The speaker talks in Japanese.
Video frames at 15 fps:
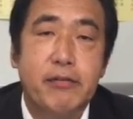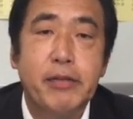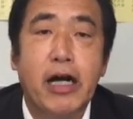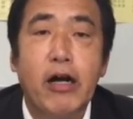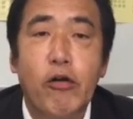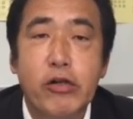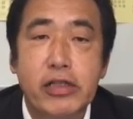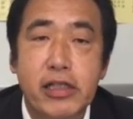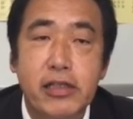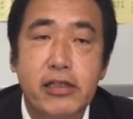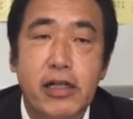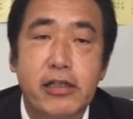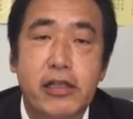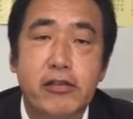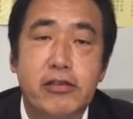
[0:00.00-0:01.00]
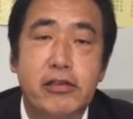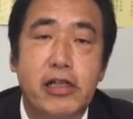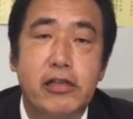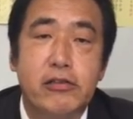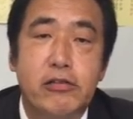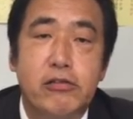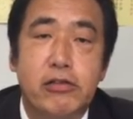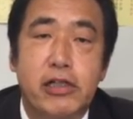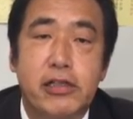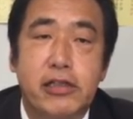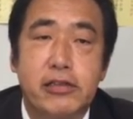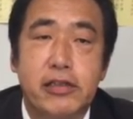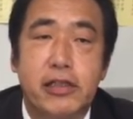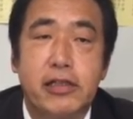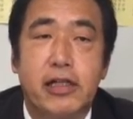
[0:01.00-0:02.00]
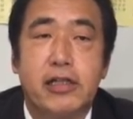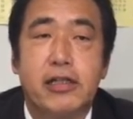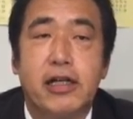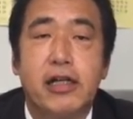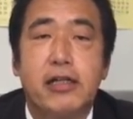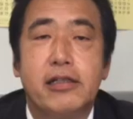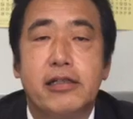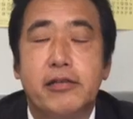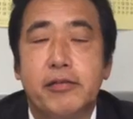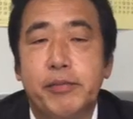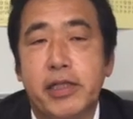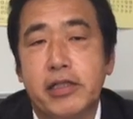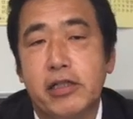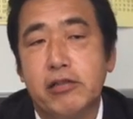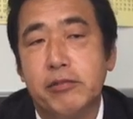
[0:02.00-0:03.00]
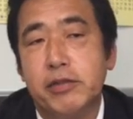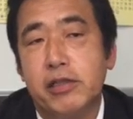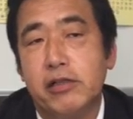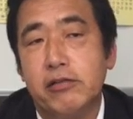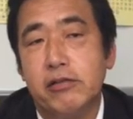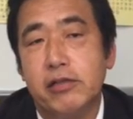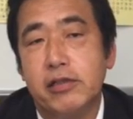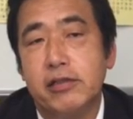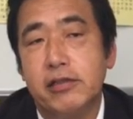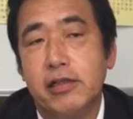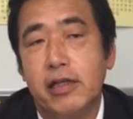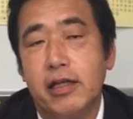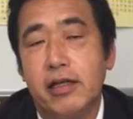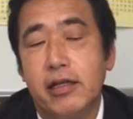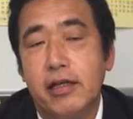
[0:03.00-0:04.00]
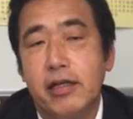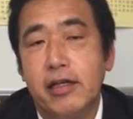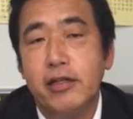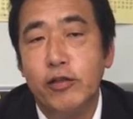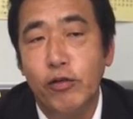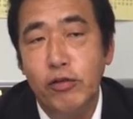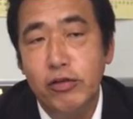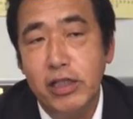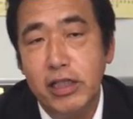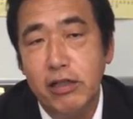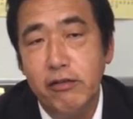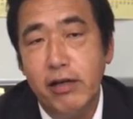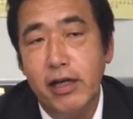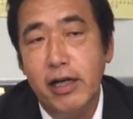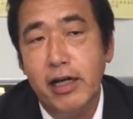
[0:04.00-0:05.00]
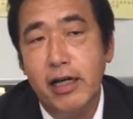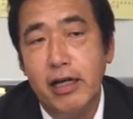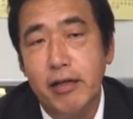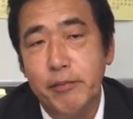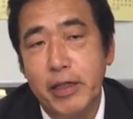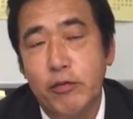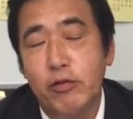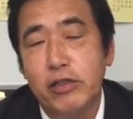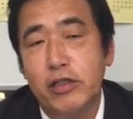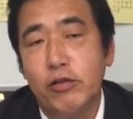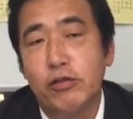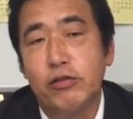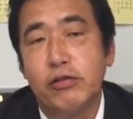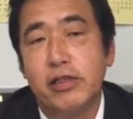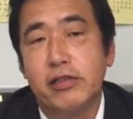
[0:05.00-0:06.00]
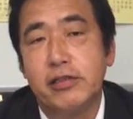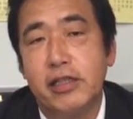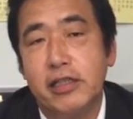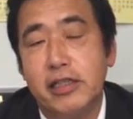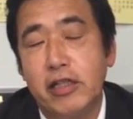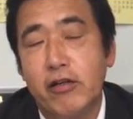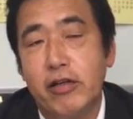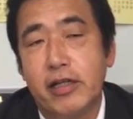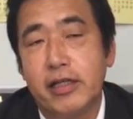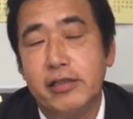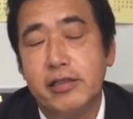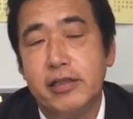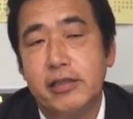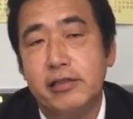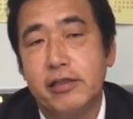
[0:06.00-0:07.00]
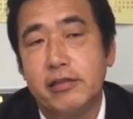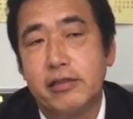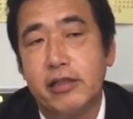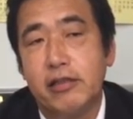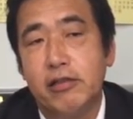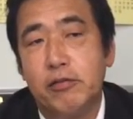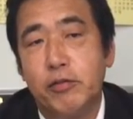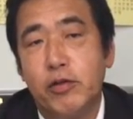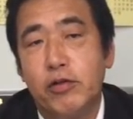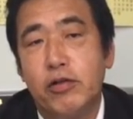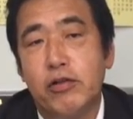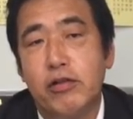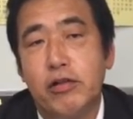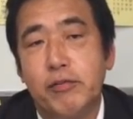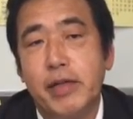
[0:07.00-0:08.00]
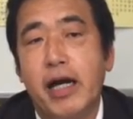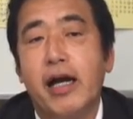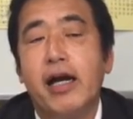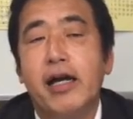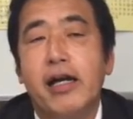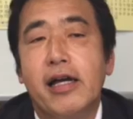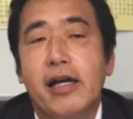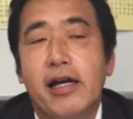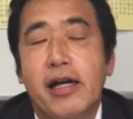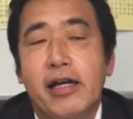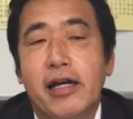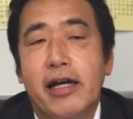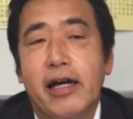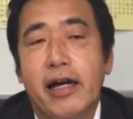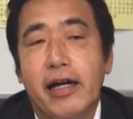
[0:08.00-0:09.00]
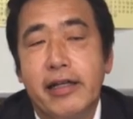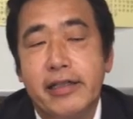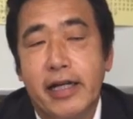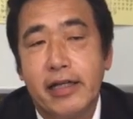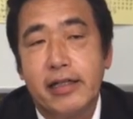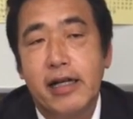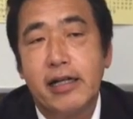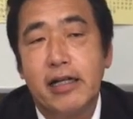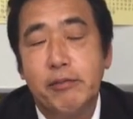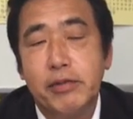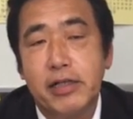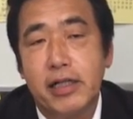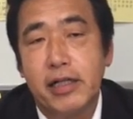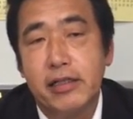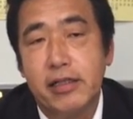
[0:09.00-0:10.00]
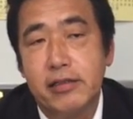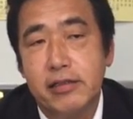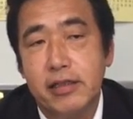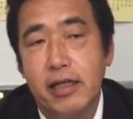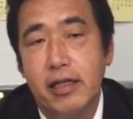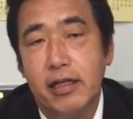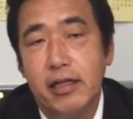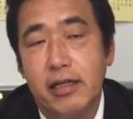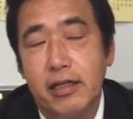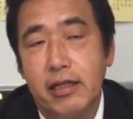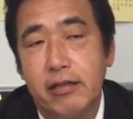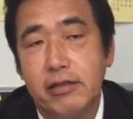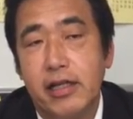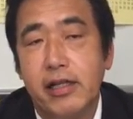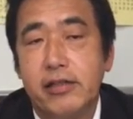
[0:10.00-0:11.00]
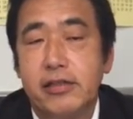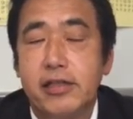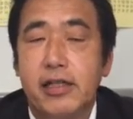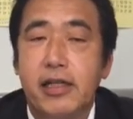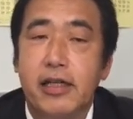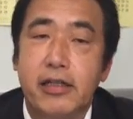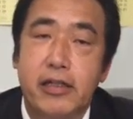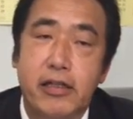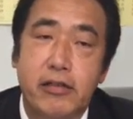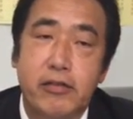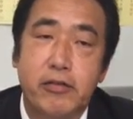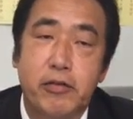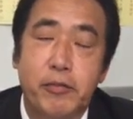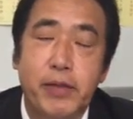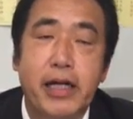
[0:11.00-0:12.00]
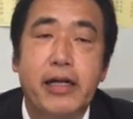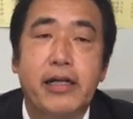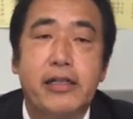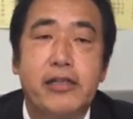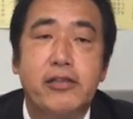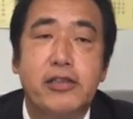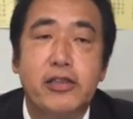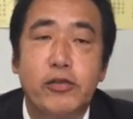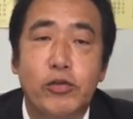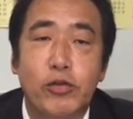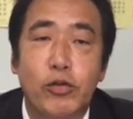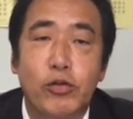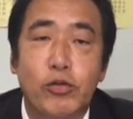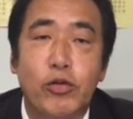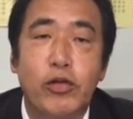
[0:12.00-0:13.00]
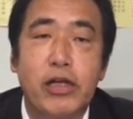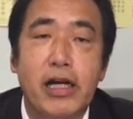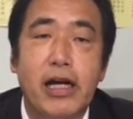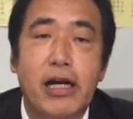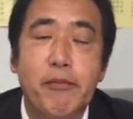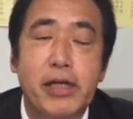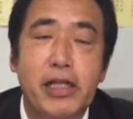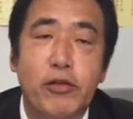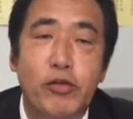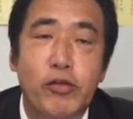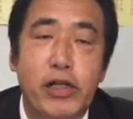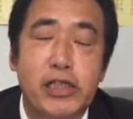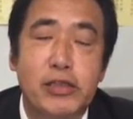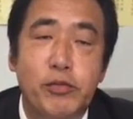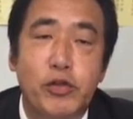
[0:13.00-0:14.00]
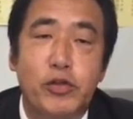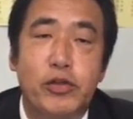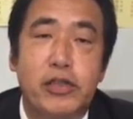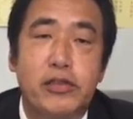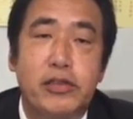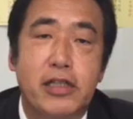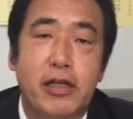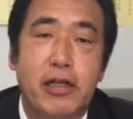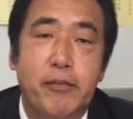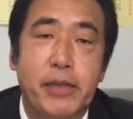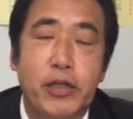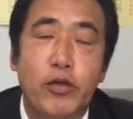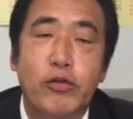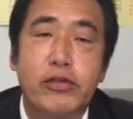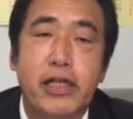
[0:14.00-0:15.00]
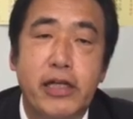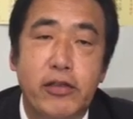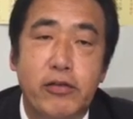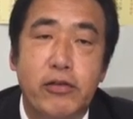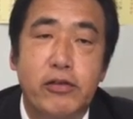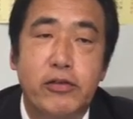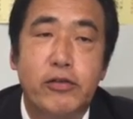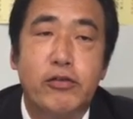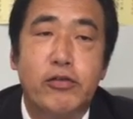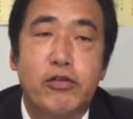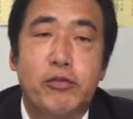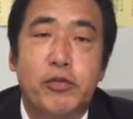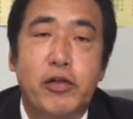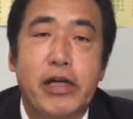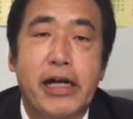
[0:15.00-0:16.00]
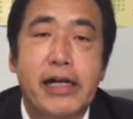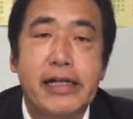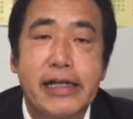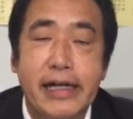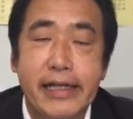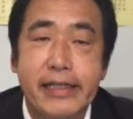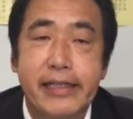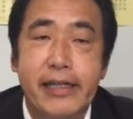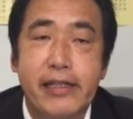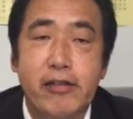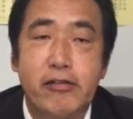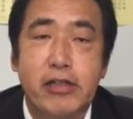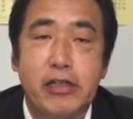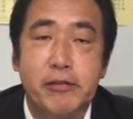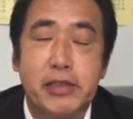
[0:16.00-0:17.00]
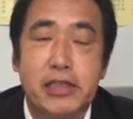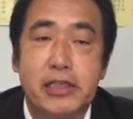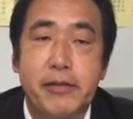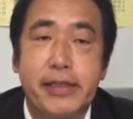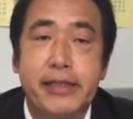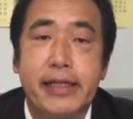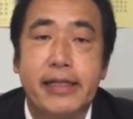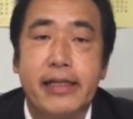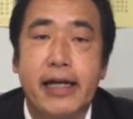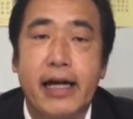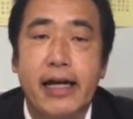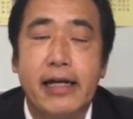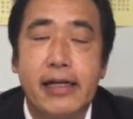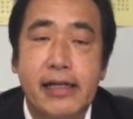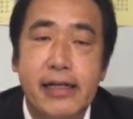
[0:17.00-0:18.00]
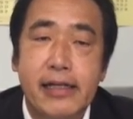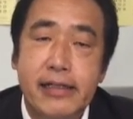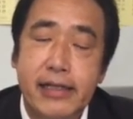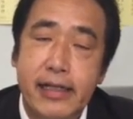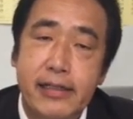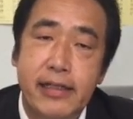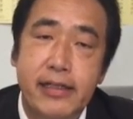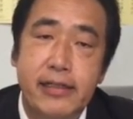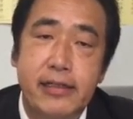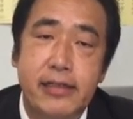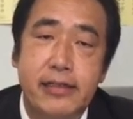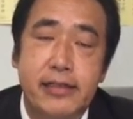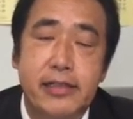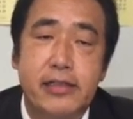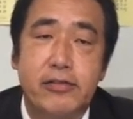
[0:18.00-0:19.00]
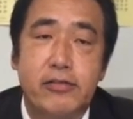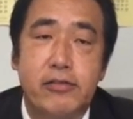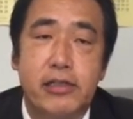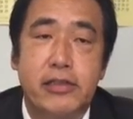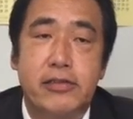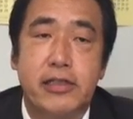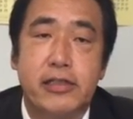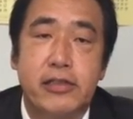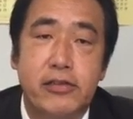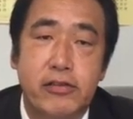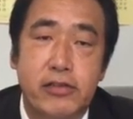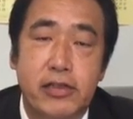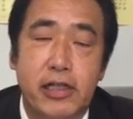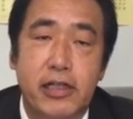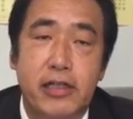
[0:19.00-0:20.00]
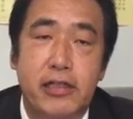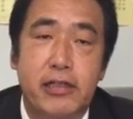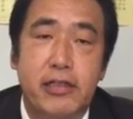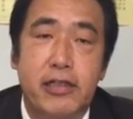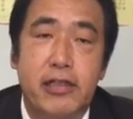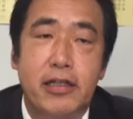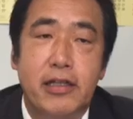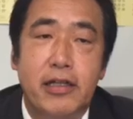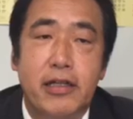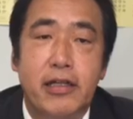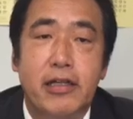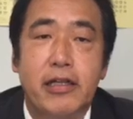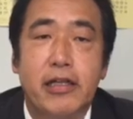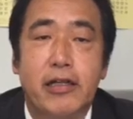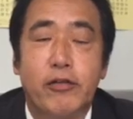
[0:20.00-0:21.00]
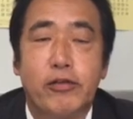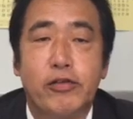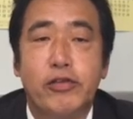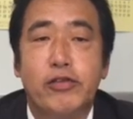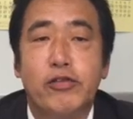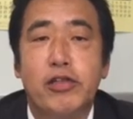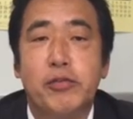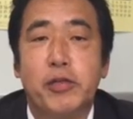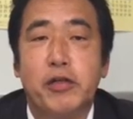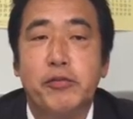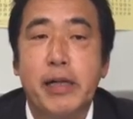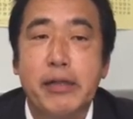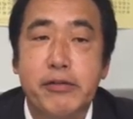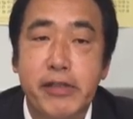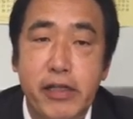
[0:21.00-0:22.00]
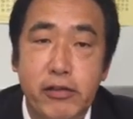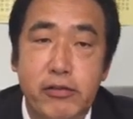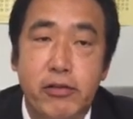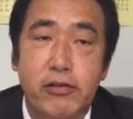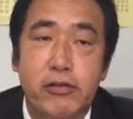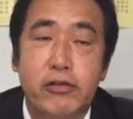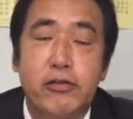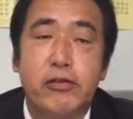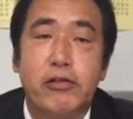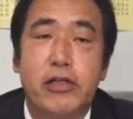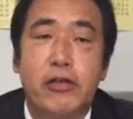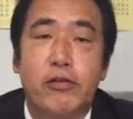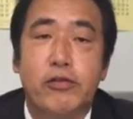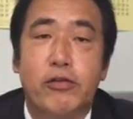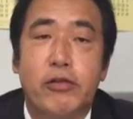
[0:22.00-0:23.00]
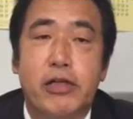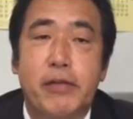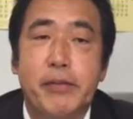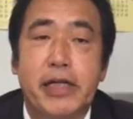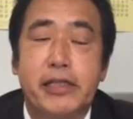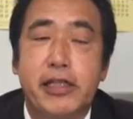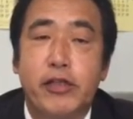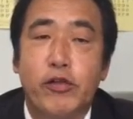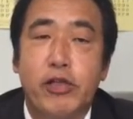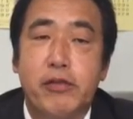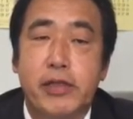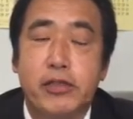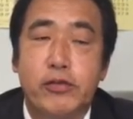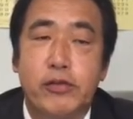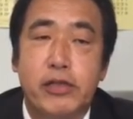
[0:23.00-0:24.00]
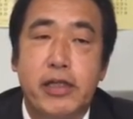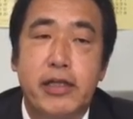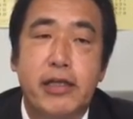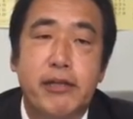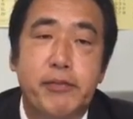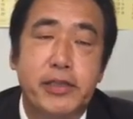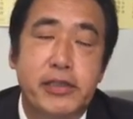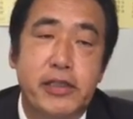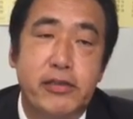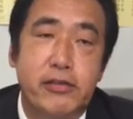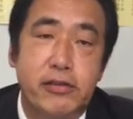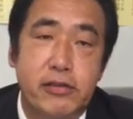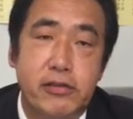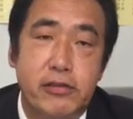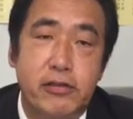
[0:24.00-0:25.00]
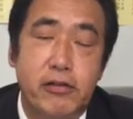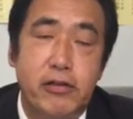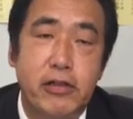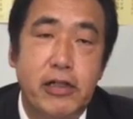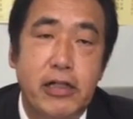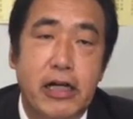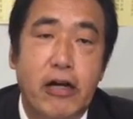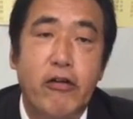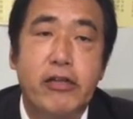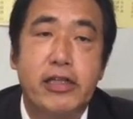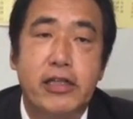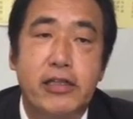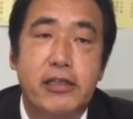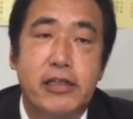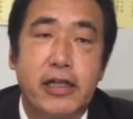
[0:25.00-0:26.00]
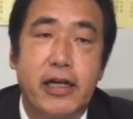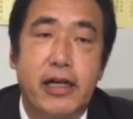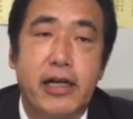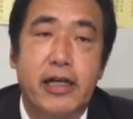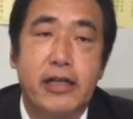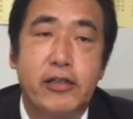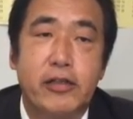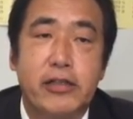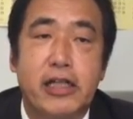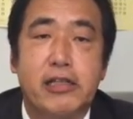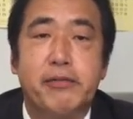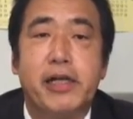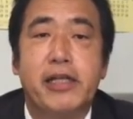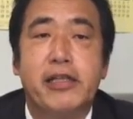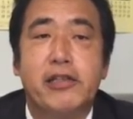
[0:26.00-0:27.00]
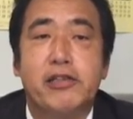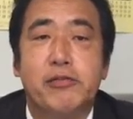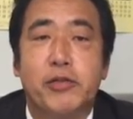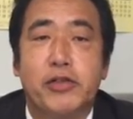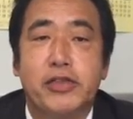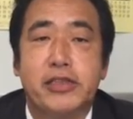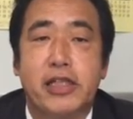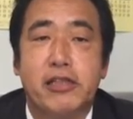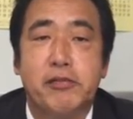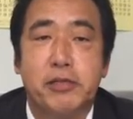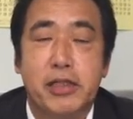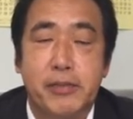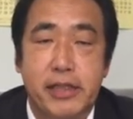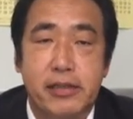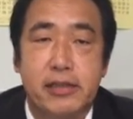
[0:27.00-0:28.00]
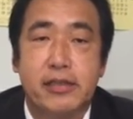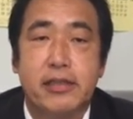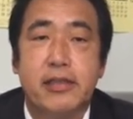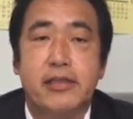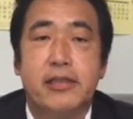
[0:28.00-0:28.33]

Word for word: まあ、青木インターナショナルの方がですね若干、まあ、チャート見てるとですね業績は、まあ、今期予想ですね似たような感じなんですけれども、まあ、あ若干株価がですね売られすぎじゃないか、まあ、月次の動向があまりこの足元ですね、まあ、良くないということも反映されているのかもしれませんが来年4月のですね新入社員えー、今年よりもまあ増えるというような予想がまあ出ておりますのでビジネススーツの青木インター逆張りで注目したいと思います。